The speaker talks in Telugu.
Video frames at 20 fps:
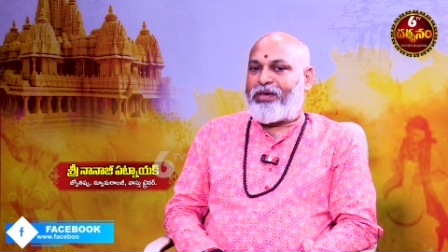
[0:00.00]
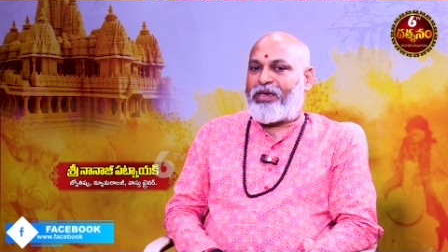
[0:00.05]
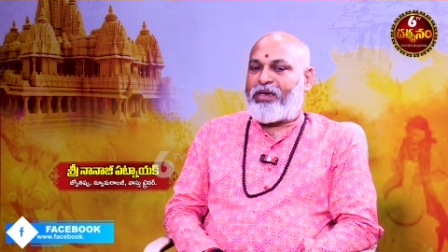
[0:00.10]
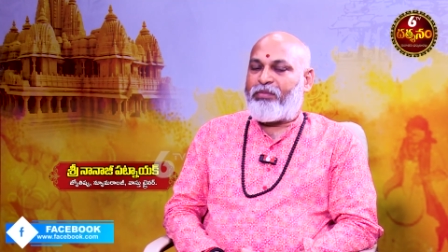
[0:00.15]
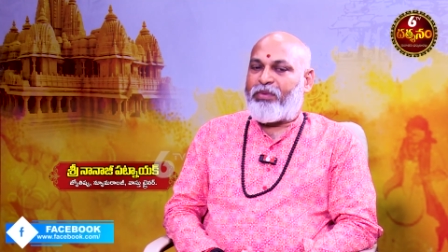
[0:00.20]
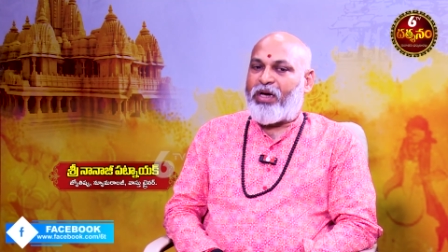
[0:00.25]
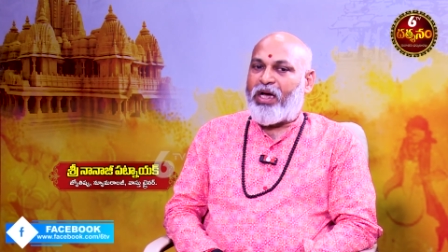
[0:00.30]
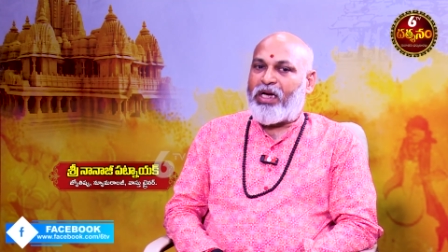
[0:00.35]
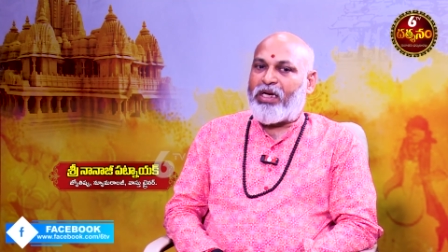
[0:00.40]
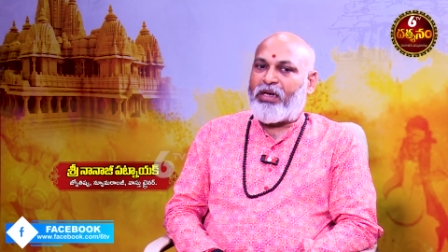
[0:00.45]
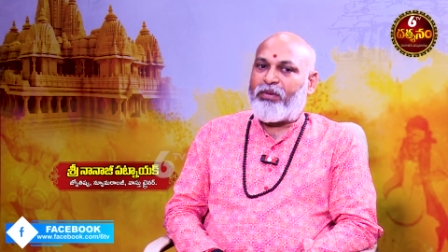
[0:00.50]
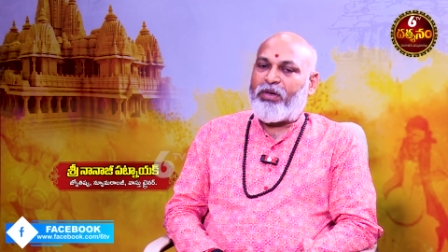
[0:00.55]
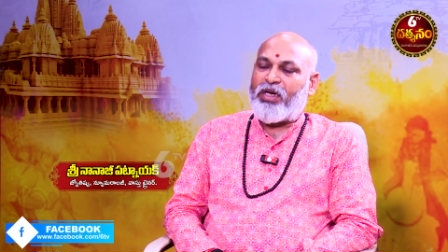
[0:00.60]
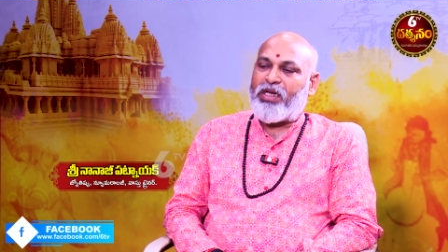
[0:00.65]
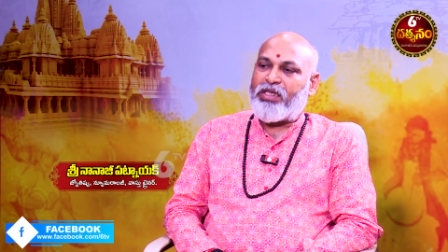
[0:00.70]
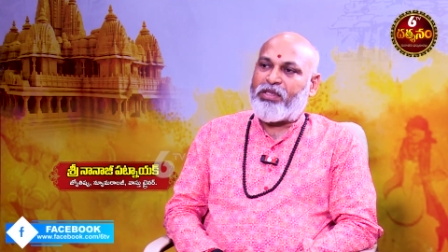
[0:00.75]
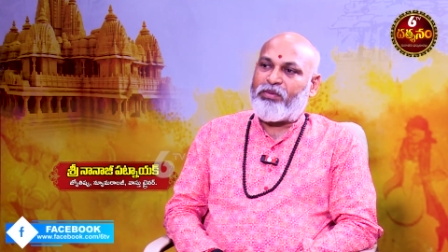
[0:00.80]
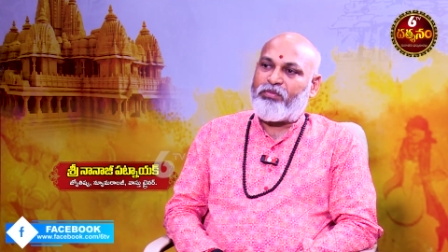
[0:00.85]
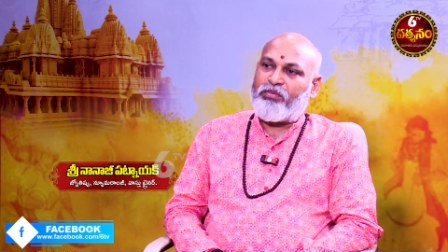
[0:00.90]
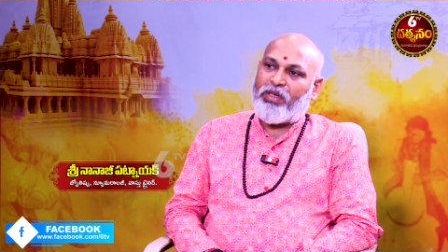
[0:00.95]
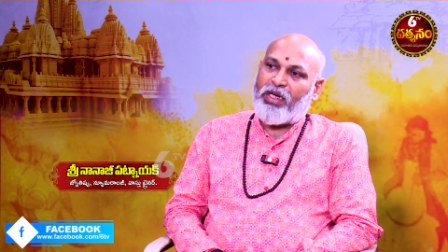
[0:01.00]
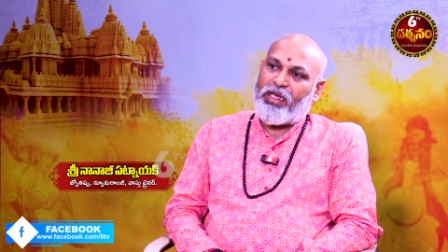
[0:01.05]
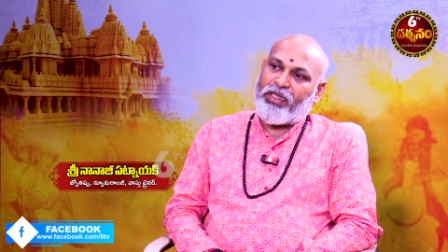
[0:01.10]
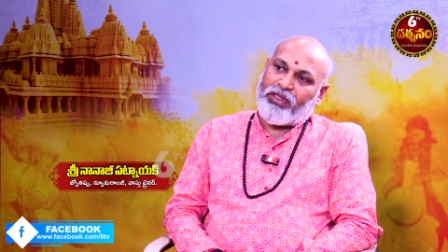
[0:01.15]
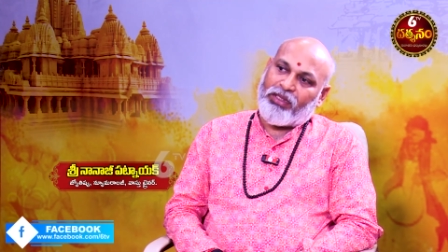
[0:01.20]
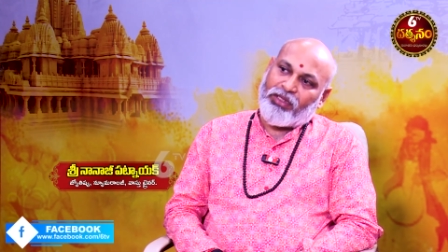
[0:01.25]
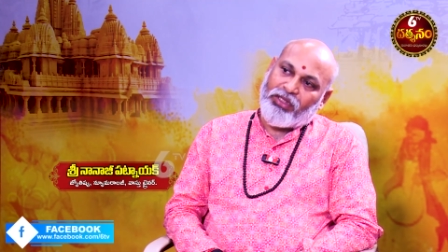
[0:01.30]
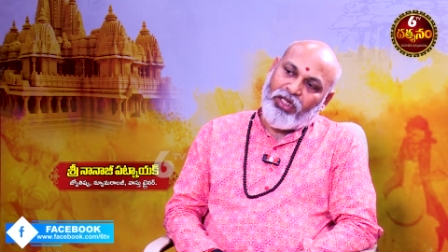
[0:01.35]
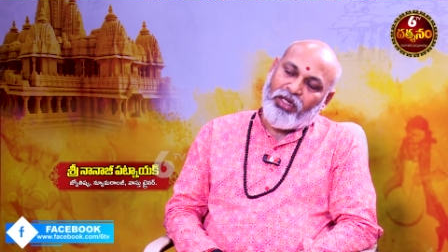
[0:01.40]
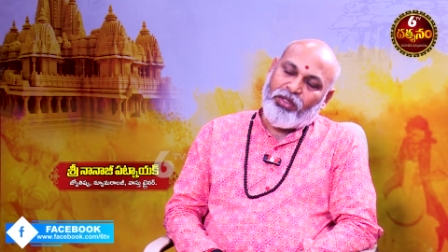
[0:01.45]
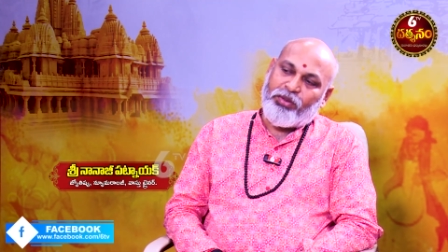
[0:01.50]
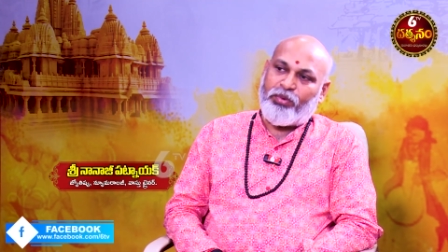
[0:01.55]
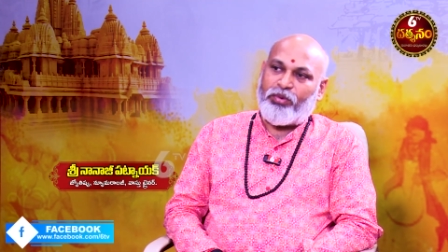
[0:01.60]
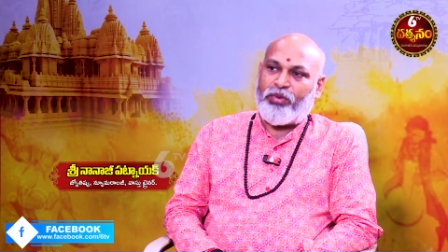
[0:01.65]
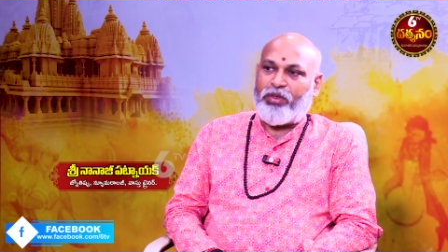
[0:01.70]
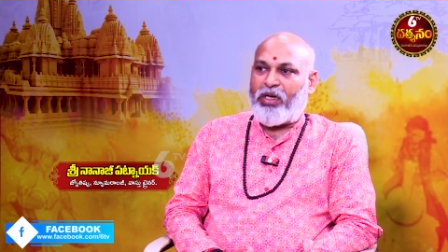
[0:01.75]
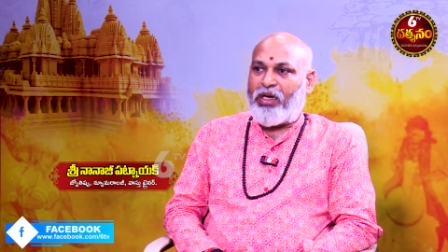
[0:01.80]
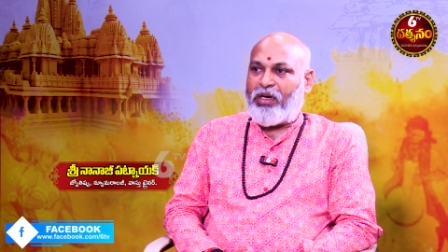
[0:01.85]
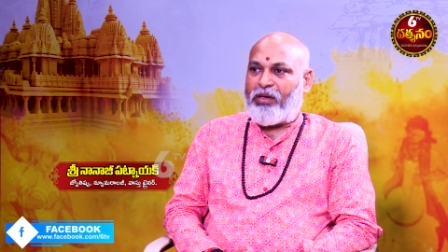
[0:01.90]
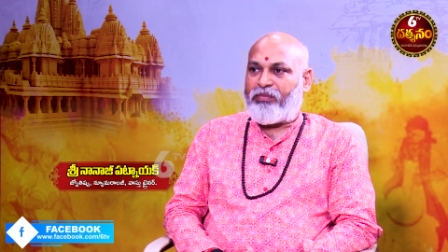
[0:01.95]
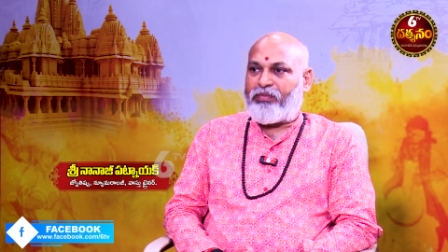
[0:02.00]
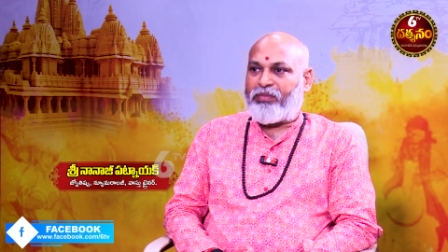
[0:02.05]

ఈ మాఘమాసం అంతా కూడా